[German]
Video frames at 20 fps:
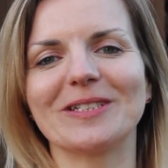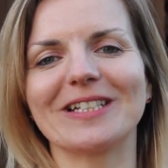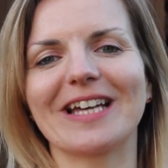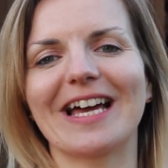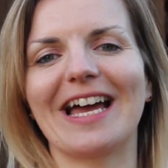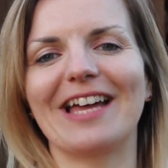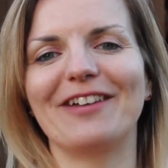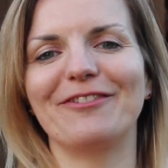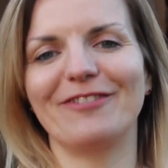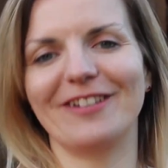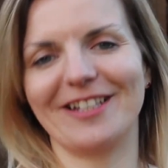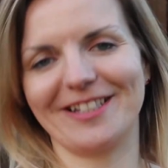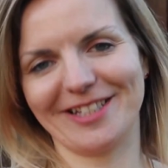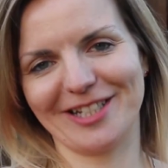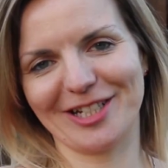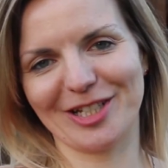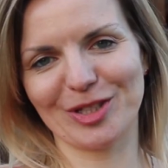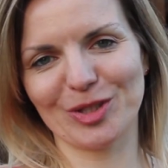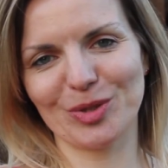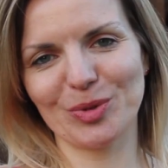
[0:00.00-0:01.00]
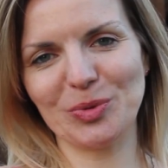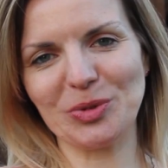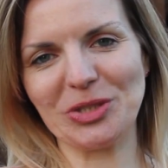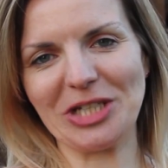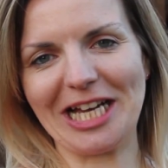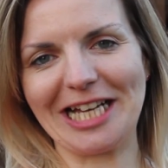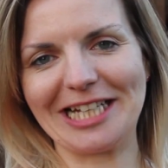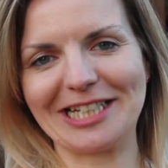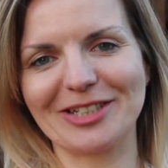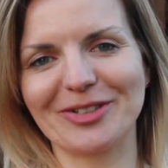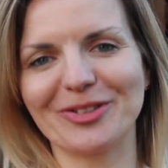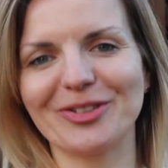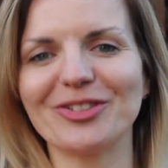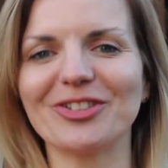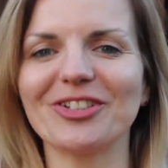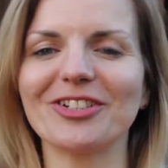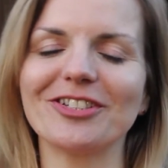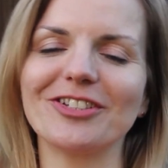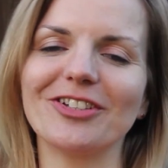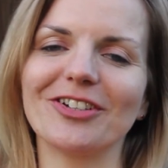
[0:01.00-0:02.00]
mit rein pflanzlichen Zutaten
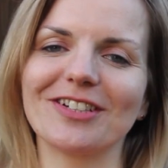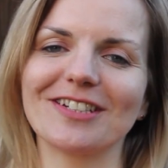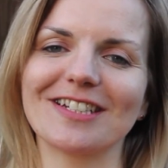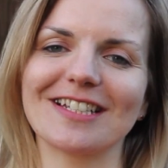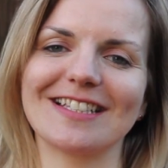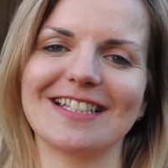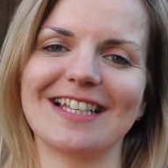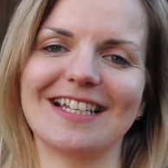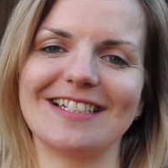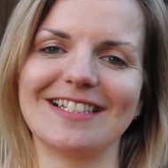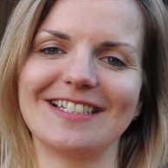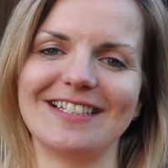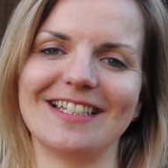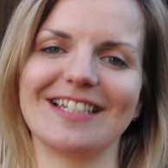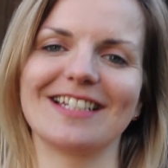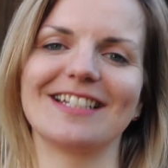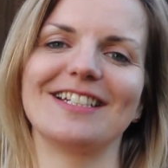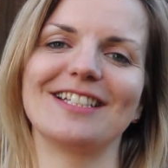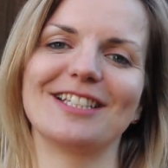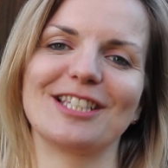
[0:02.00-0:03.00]
und sonst noch interessante Dinge,